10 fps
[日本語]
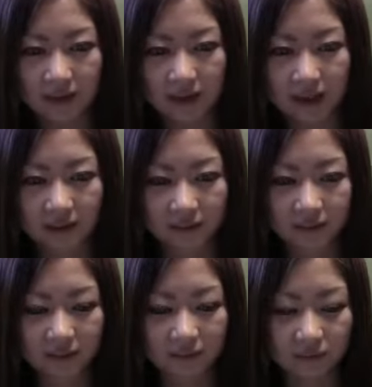早く
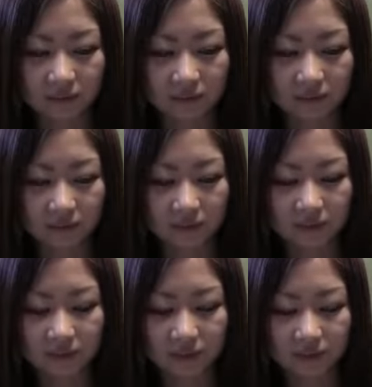乗るの
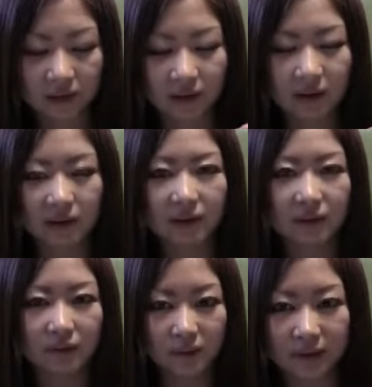ができちゃう
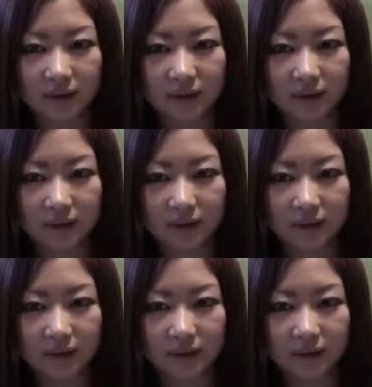のでやっ